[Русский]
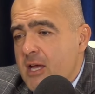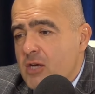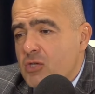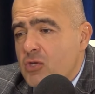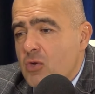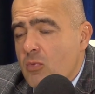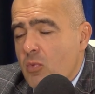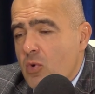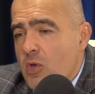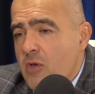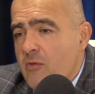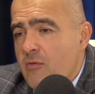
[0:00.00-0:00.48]

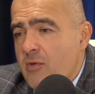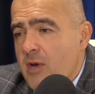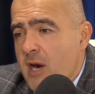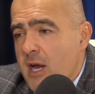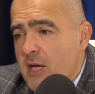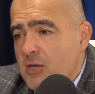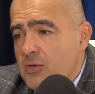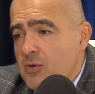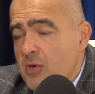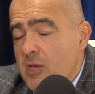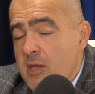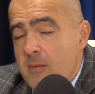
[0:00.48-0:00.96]
что будем
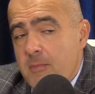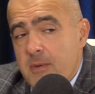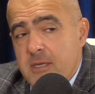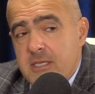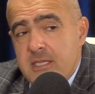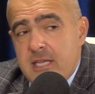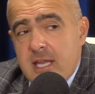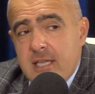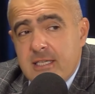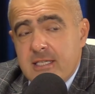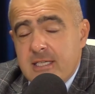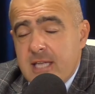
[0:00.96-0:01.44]
выращивать. И
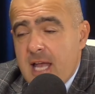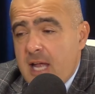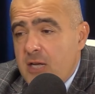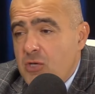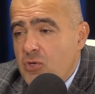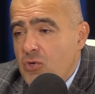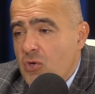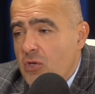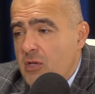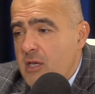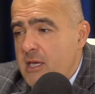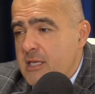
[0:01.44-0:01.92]
президент
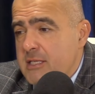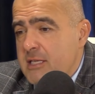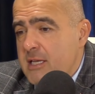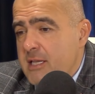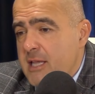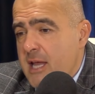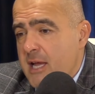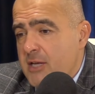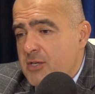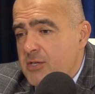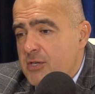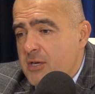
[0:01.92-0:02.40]
ставит четкие
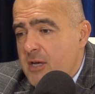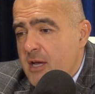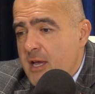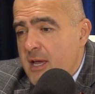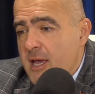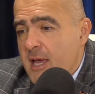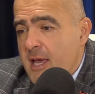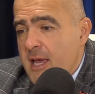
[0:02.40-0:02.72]
задачи.